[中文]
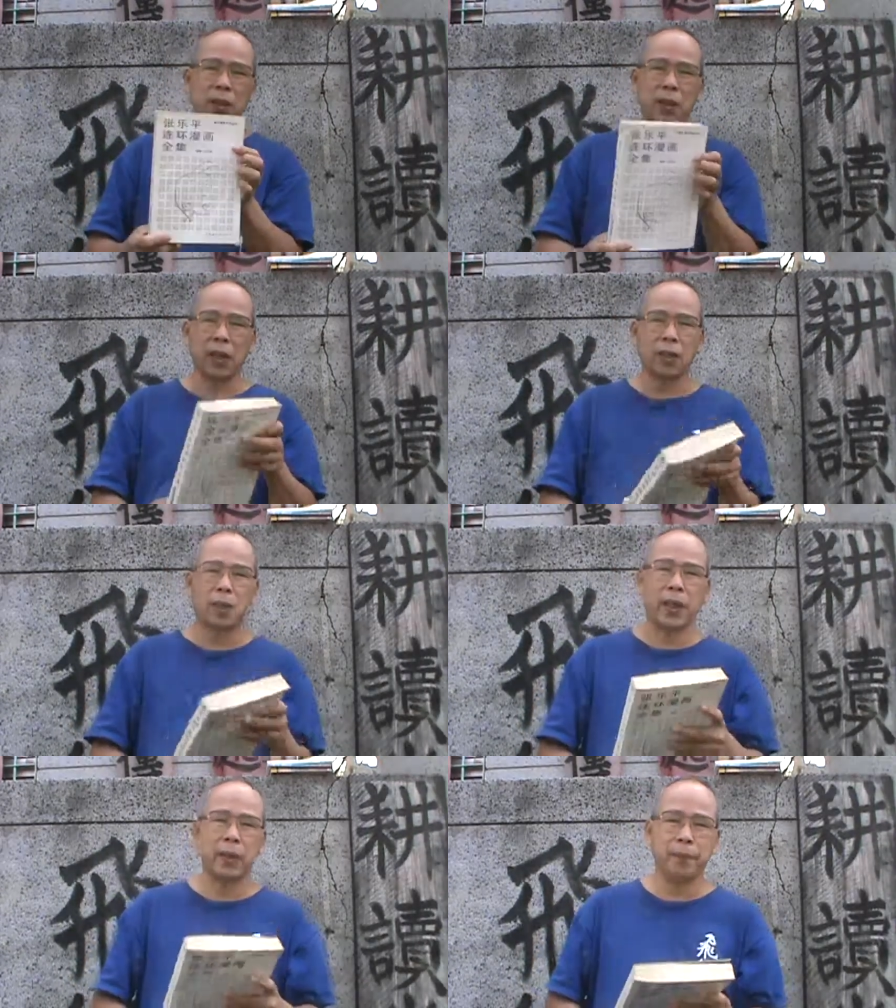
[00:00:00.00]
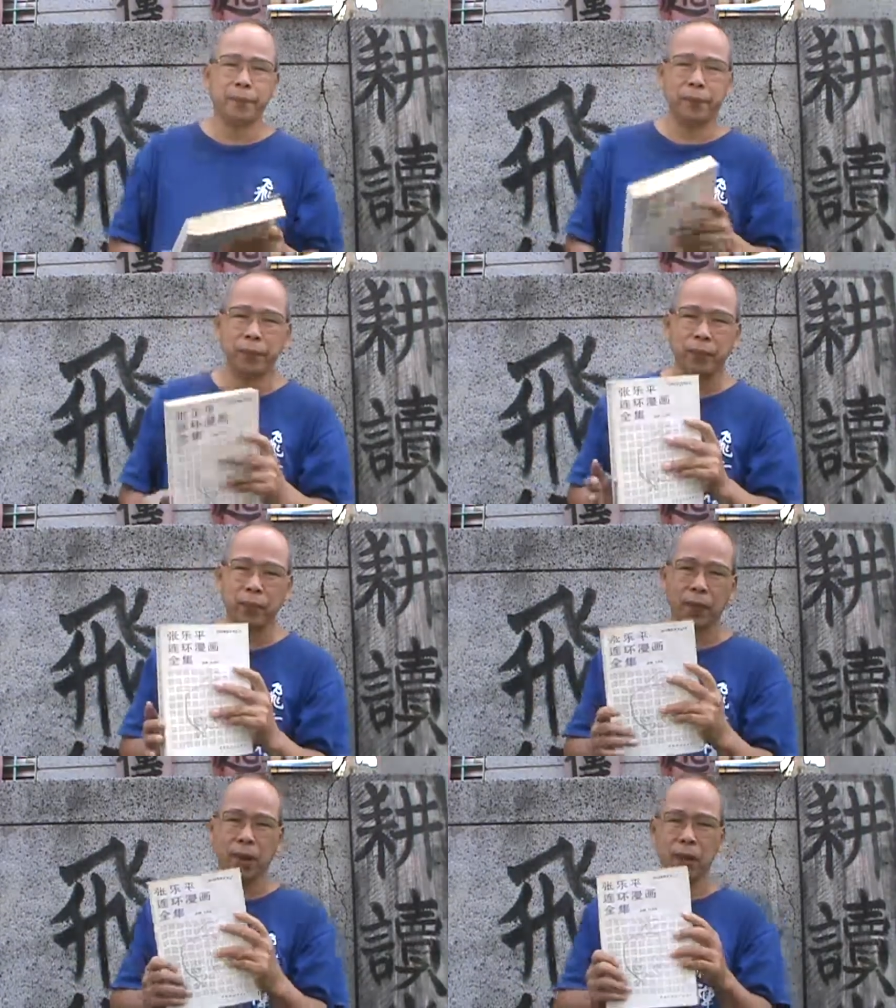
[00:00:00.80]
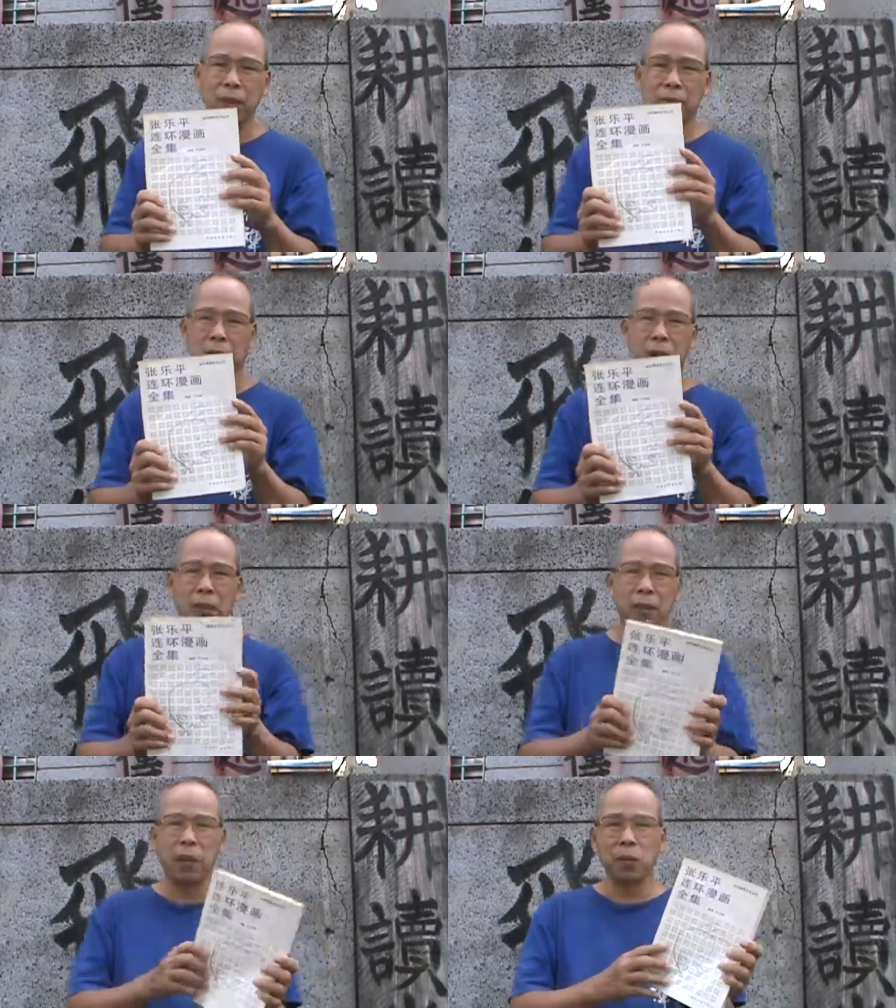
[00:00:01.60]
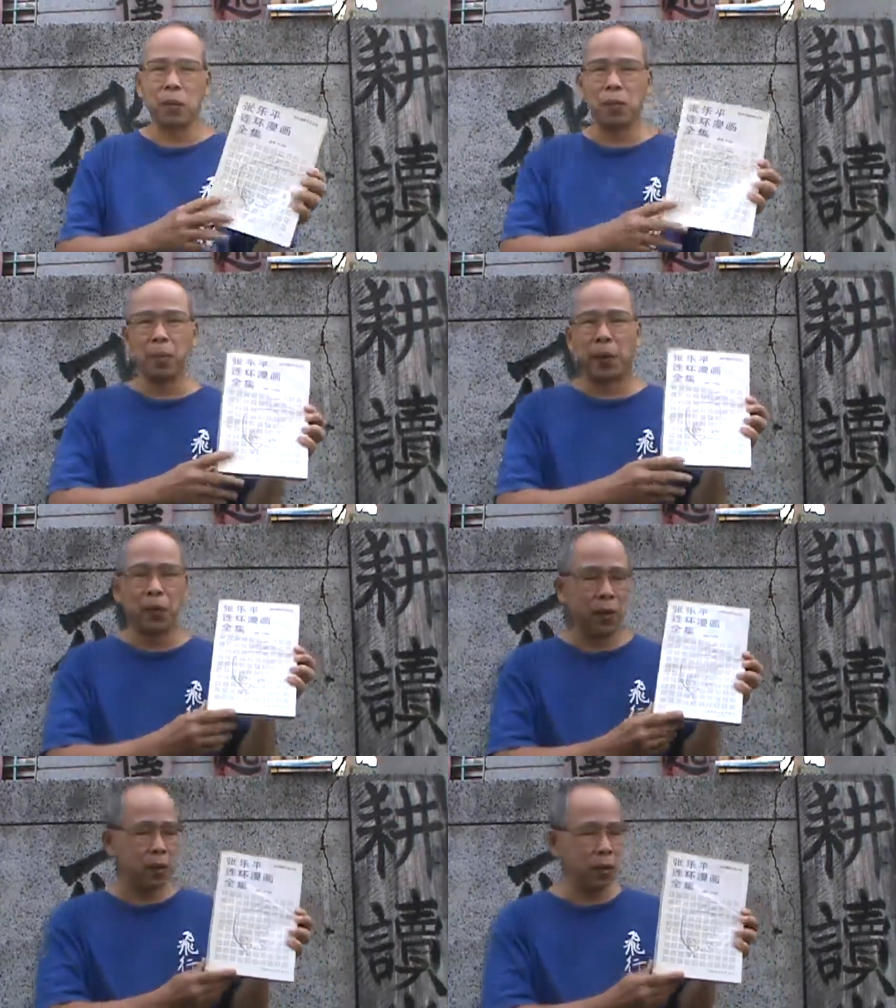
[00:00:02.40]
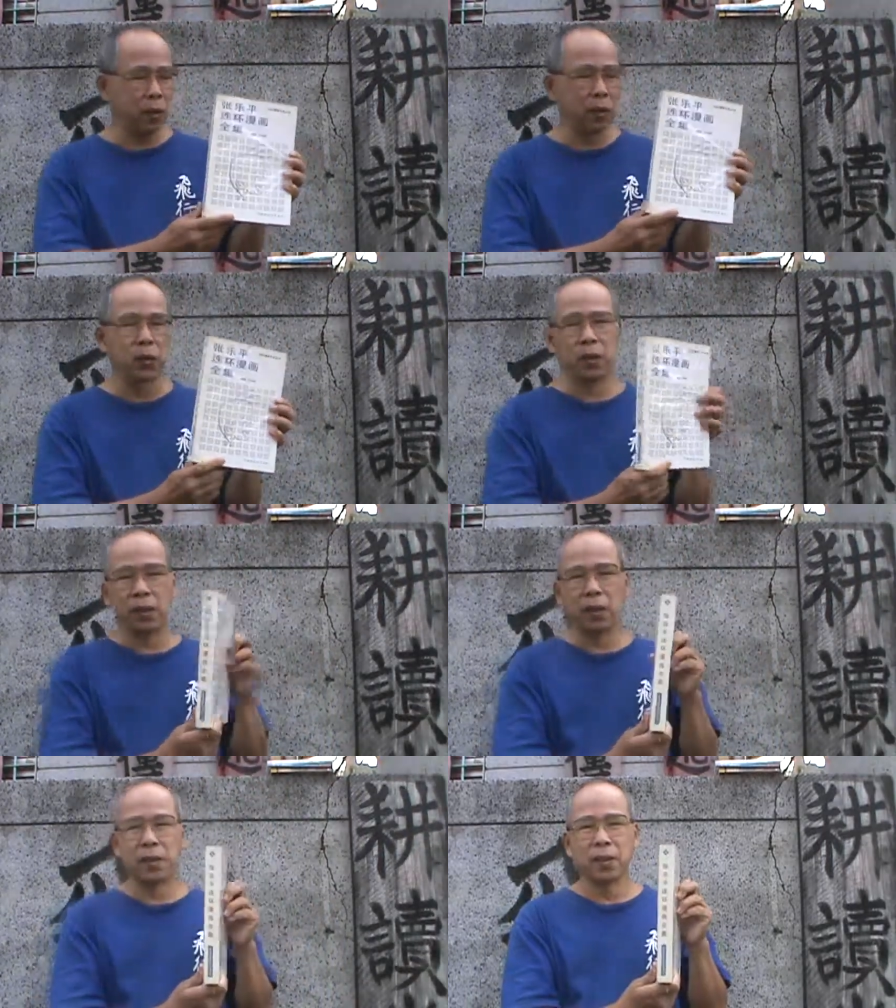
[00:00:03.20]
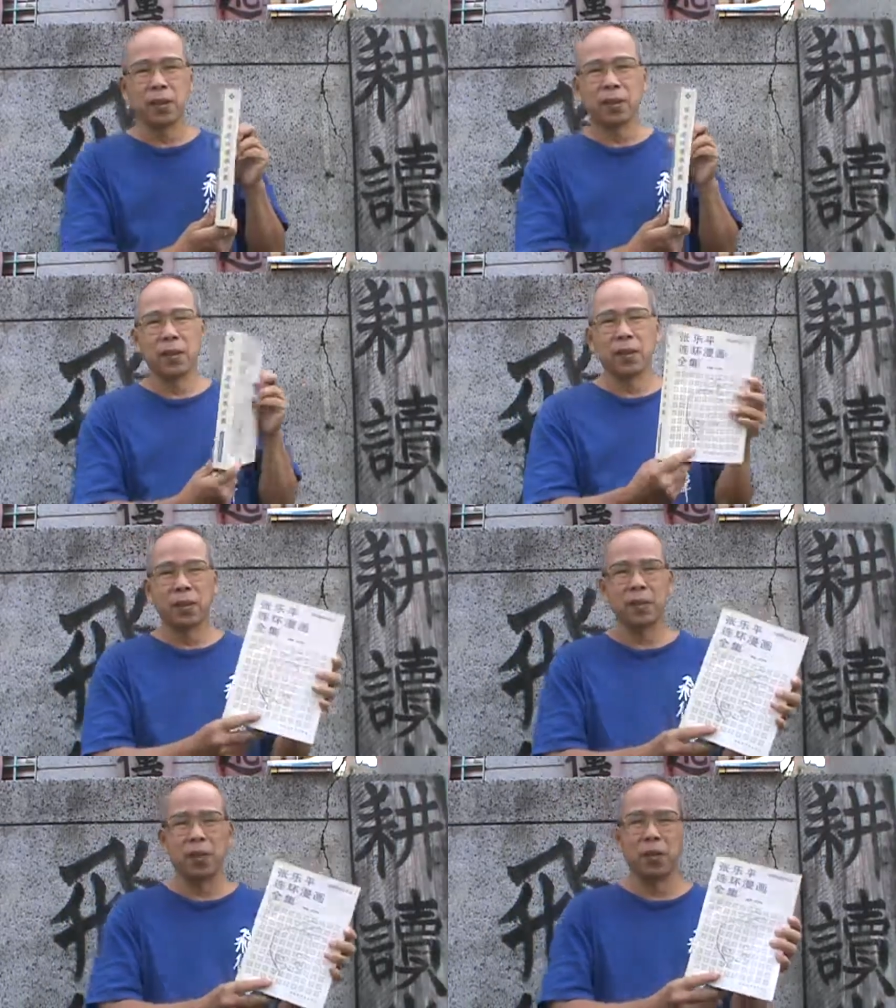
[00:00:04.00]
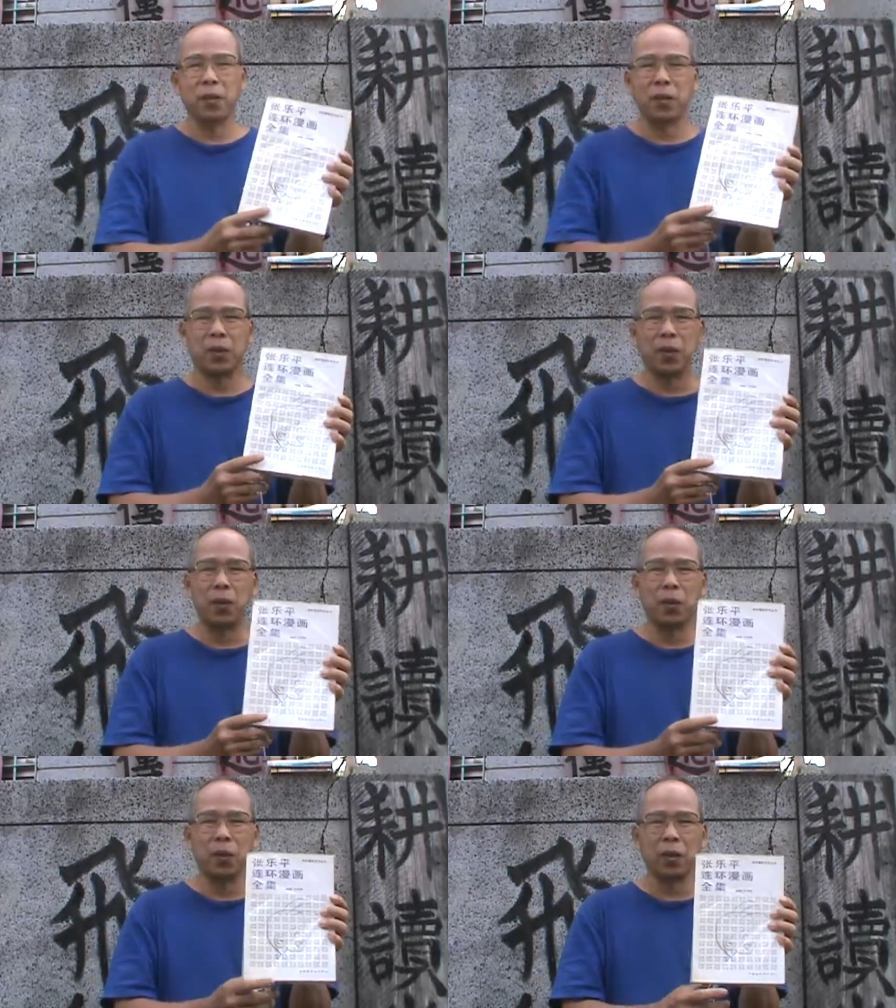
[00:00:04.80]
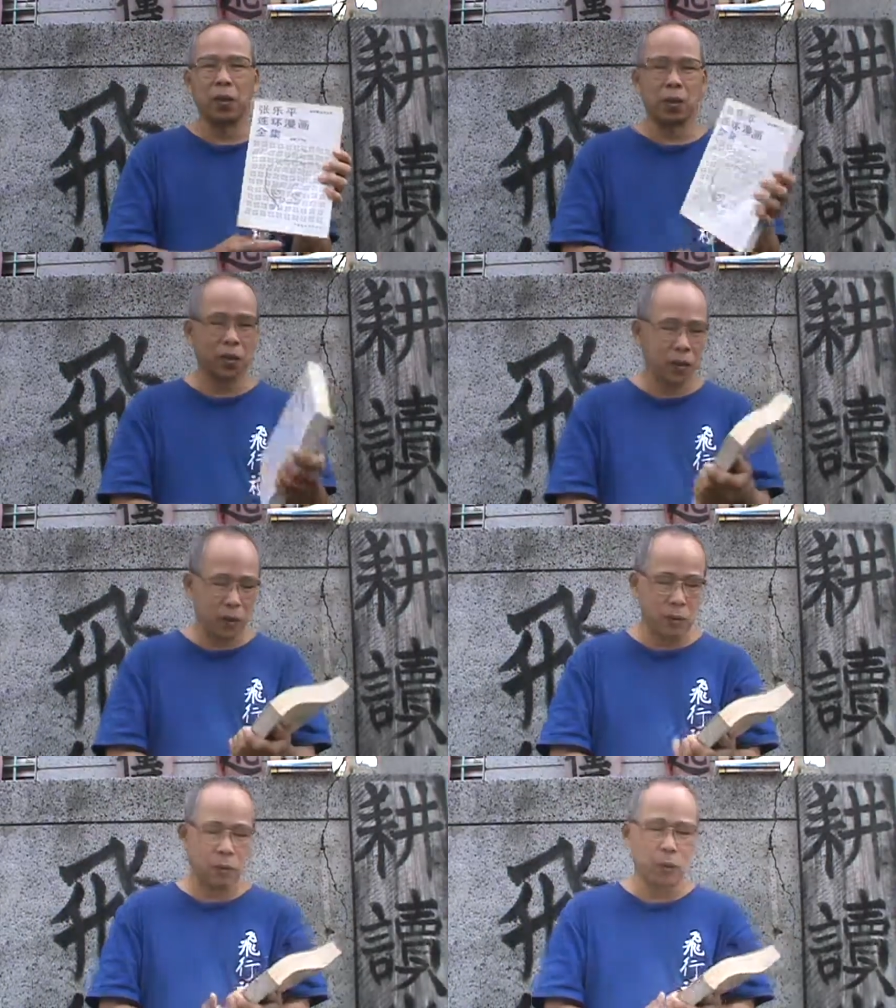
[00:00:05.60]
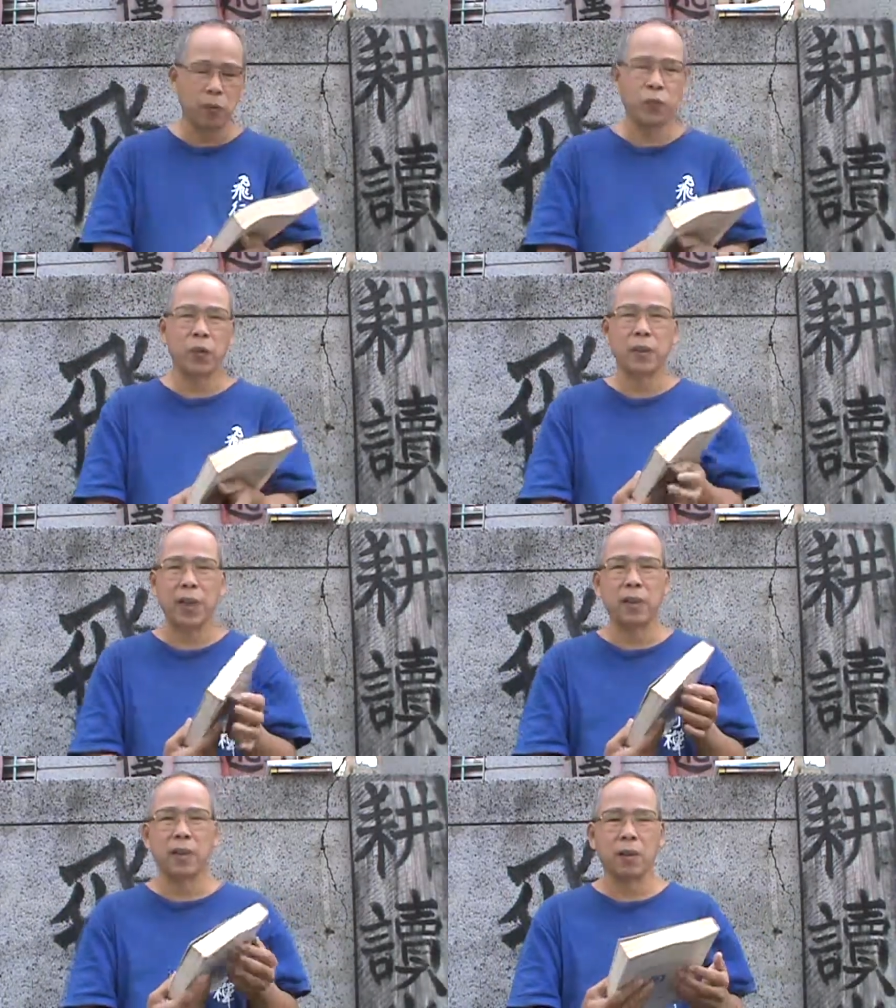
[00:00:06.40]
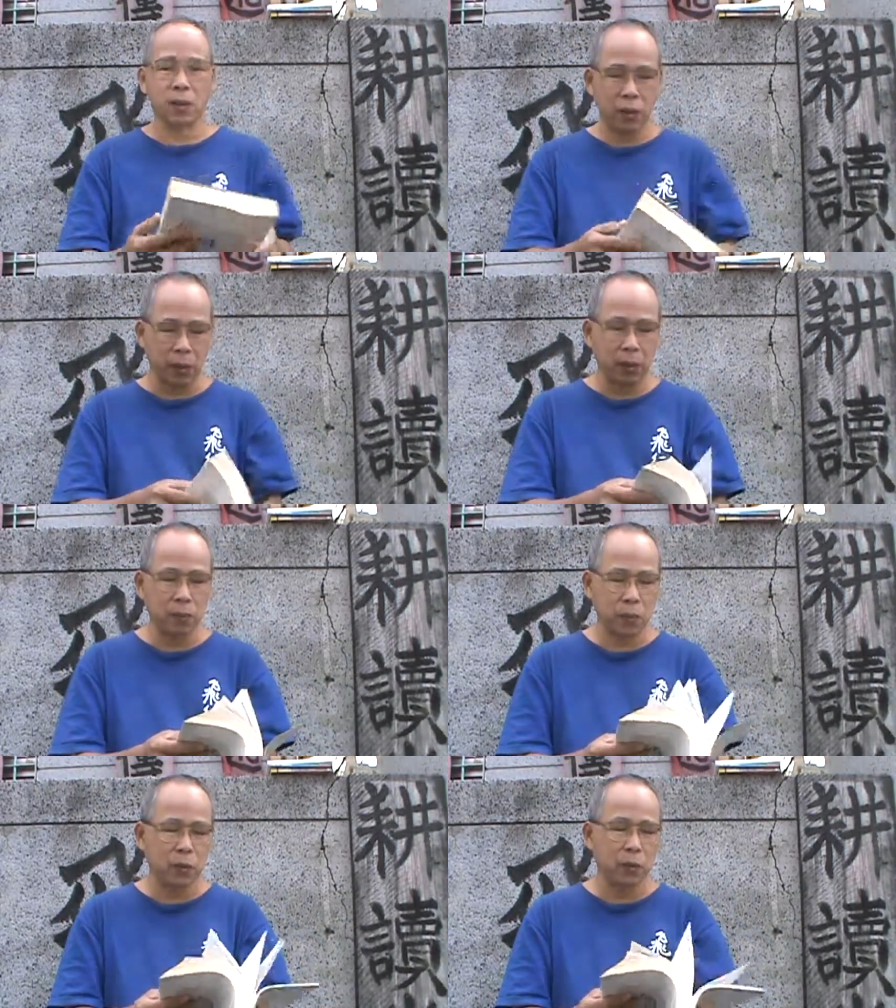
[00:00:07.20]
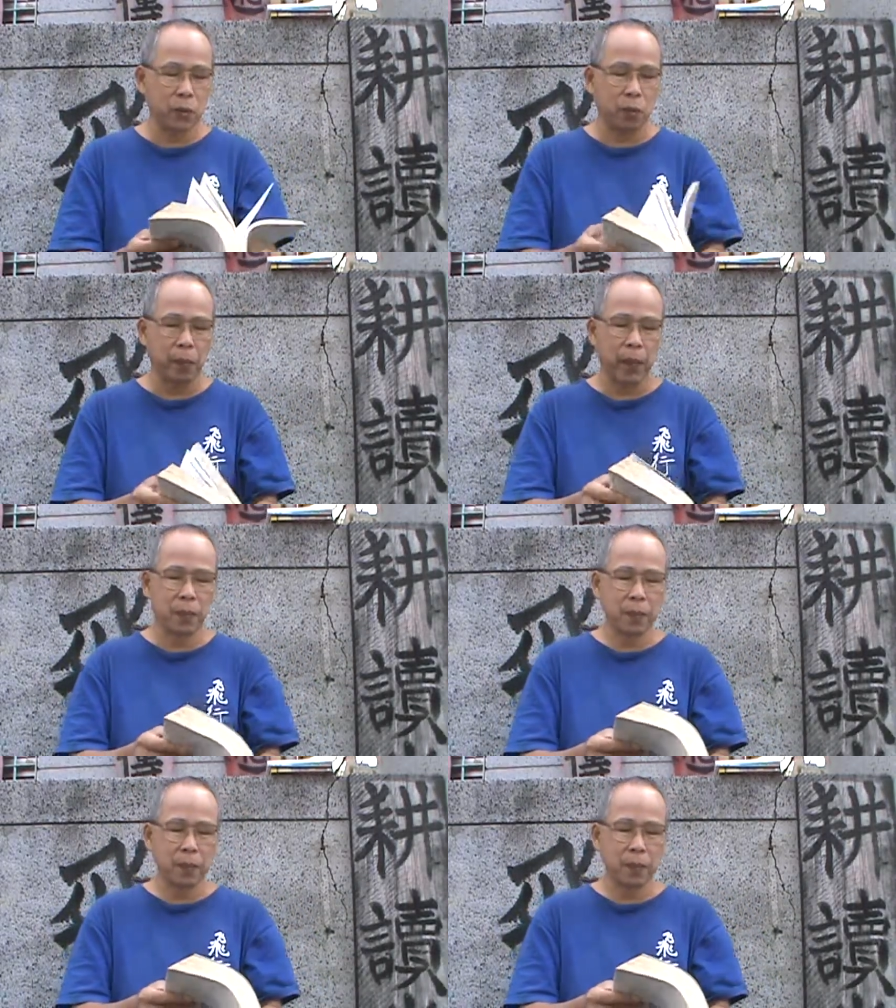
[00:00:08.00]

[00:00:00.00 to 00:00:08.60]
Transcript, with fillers: 在大陆买的，呃，大陆很多漫画我都收集啊，只要有只要我有缘分，我看到喜欢我就我就买，